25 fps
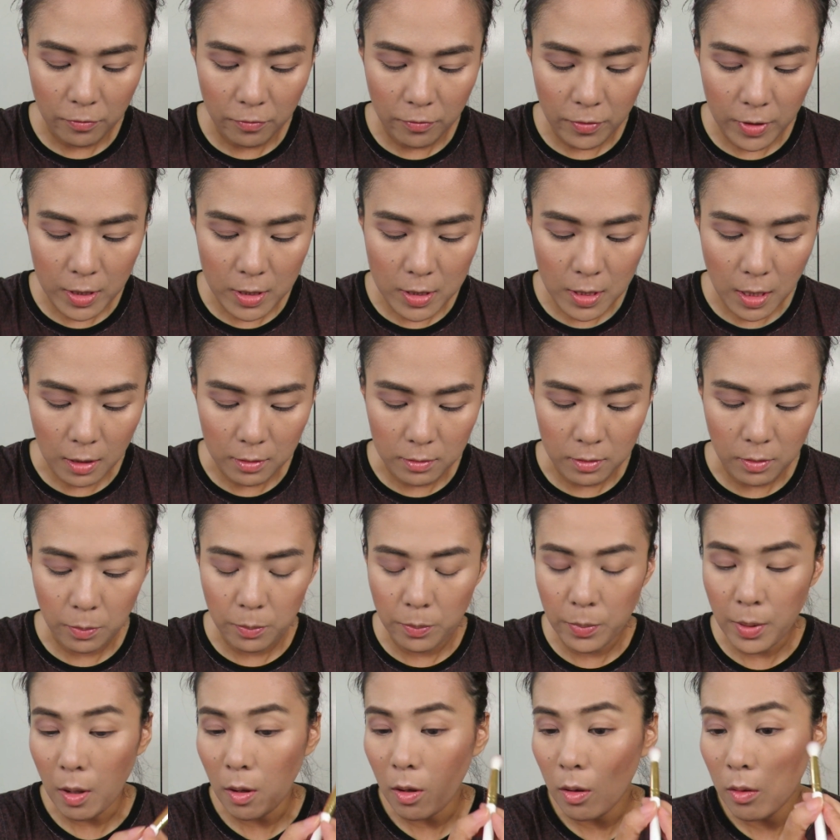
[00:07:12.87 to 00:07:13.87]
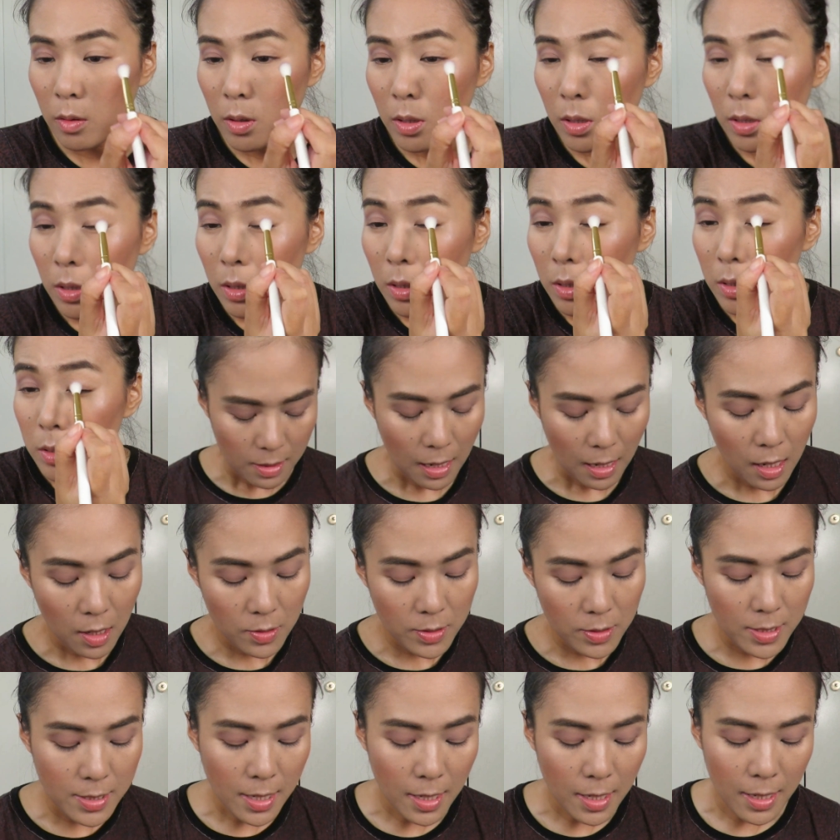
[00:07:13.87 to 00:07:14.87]
非常的薄。然
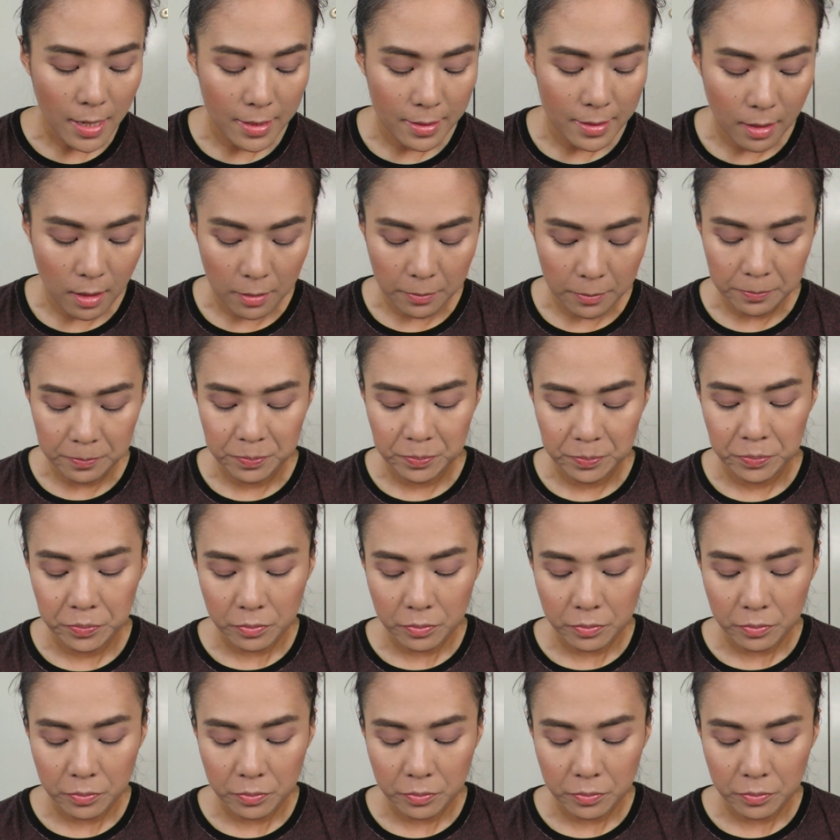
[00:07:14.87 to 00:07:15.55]
后接下来呢，